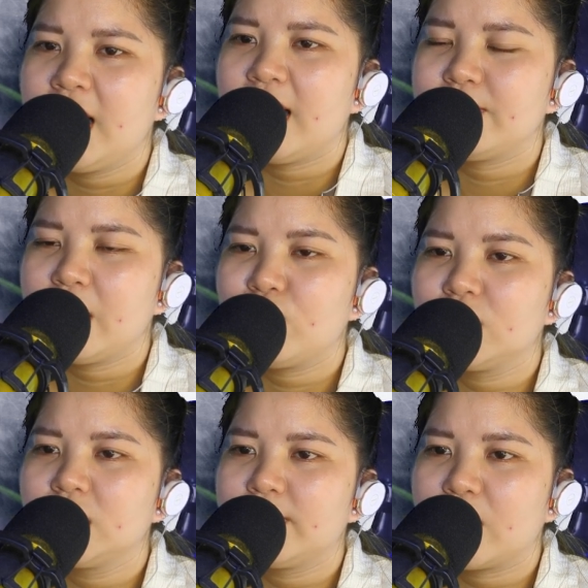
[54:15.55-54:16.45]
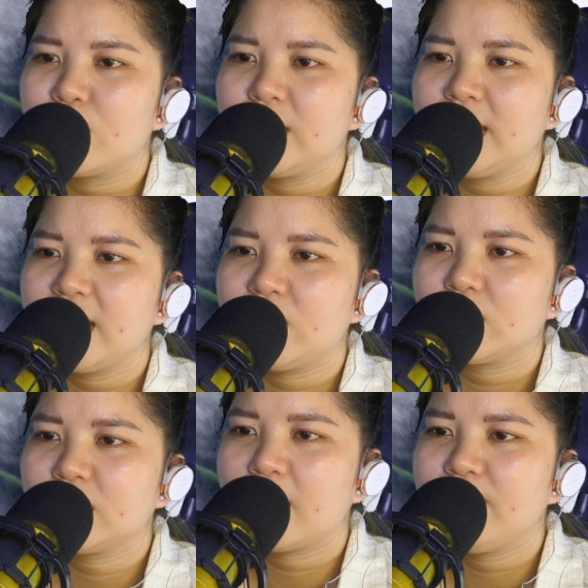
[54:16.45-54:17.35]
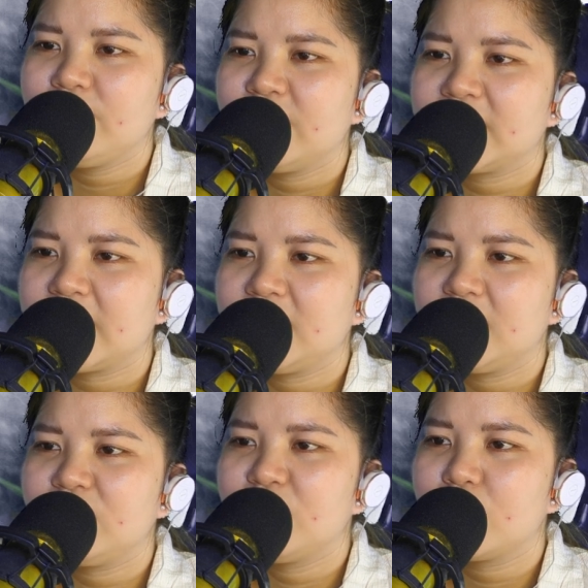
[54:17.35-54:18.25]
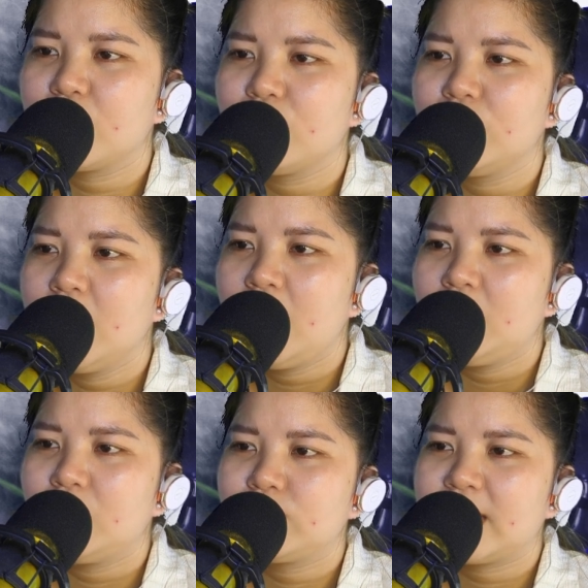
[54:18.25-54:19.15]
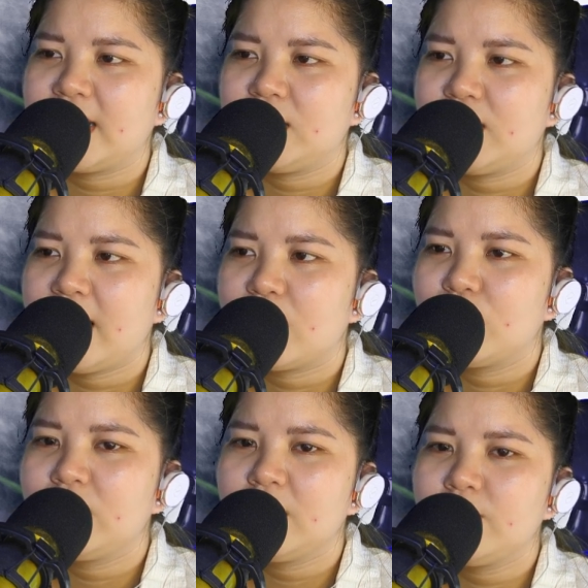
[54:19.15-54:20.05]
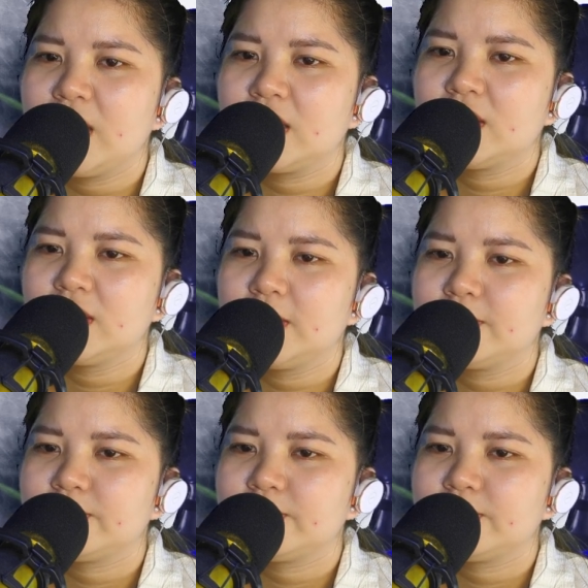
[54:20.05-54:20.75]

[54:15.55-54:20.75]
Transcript: Hai mắt của gương mặt quỷ này đỏ thẫm và tà dị vô cùng, lúc này nó đang nhếch miệng cười.